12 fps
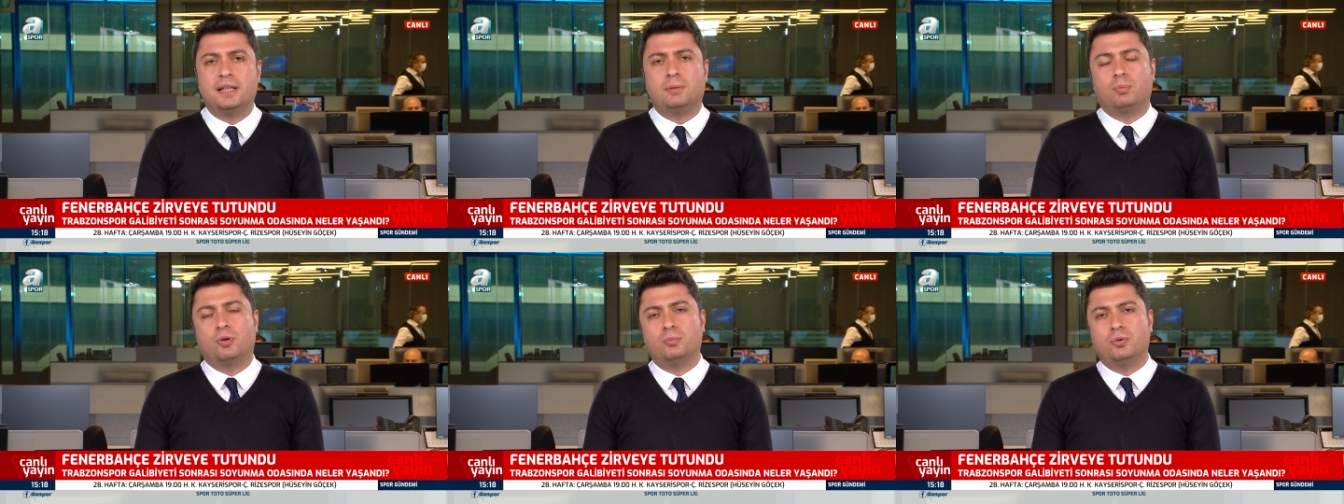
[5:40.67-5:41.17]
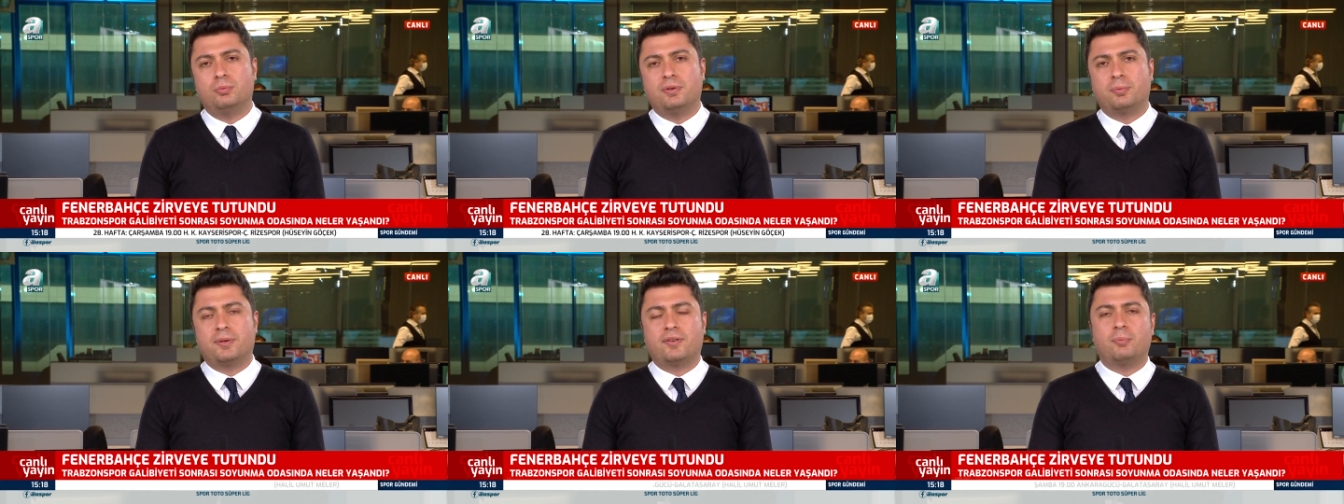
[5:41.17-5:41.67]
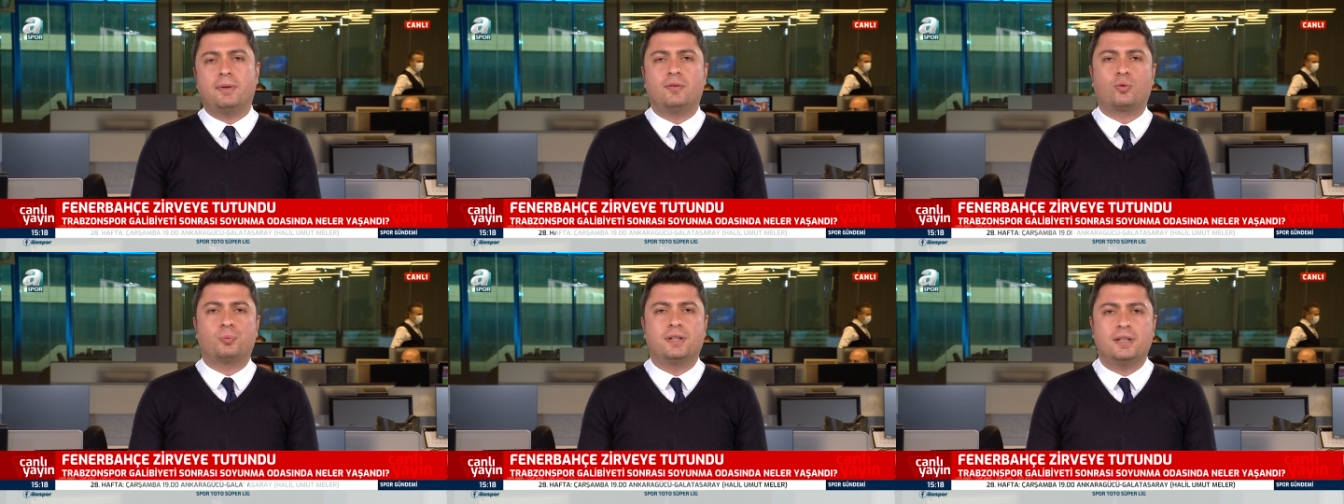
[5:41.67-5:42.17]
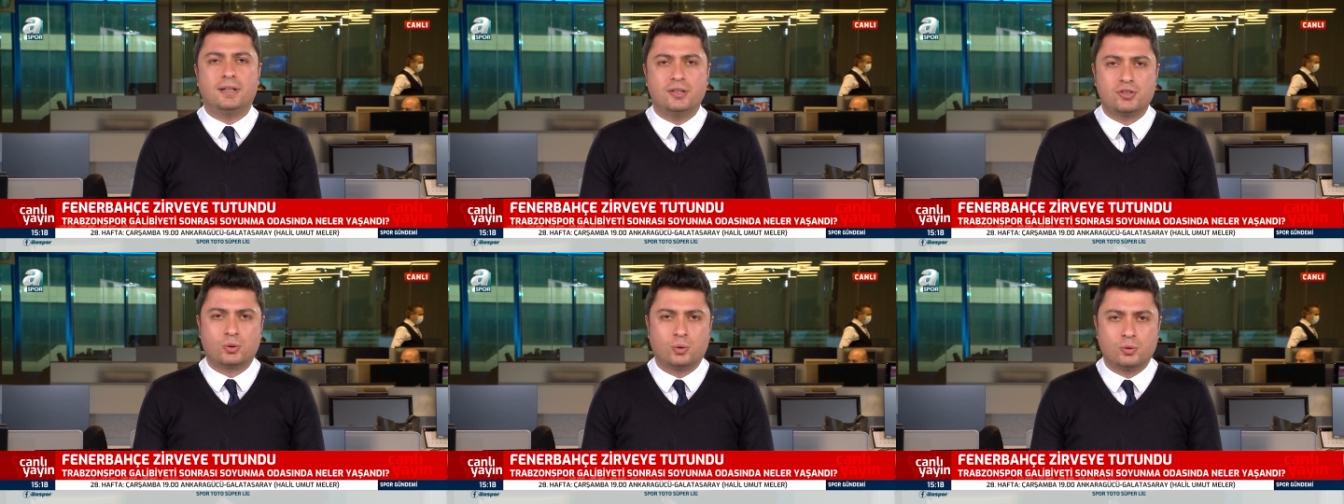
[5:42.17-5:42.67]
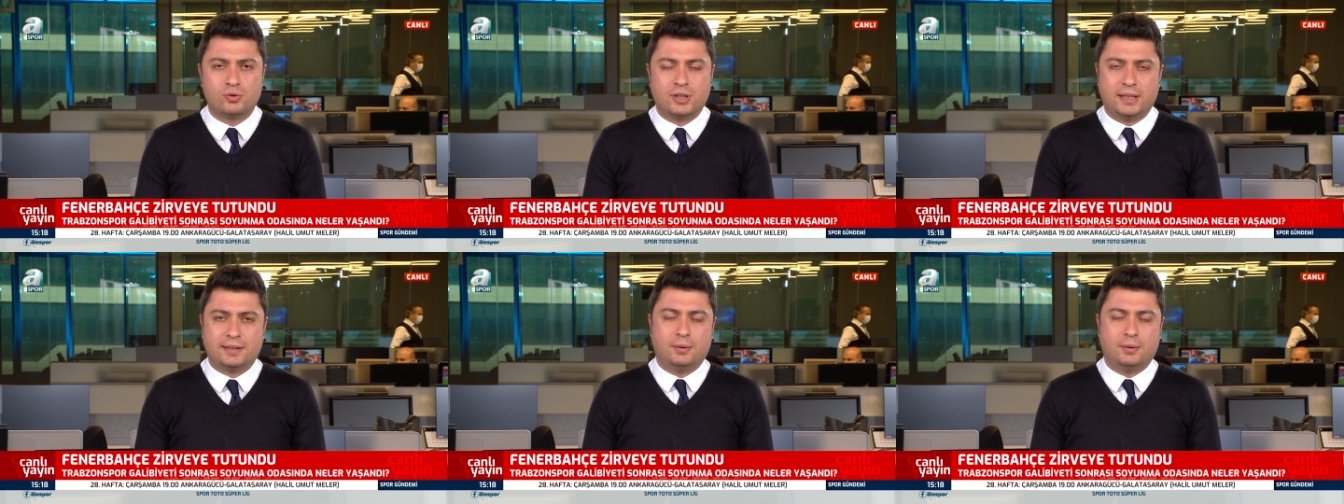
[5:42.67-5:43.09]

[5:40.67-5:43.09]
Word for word: ilk bölümü biz basın mensuplarına açık olacak.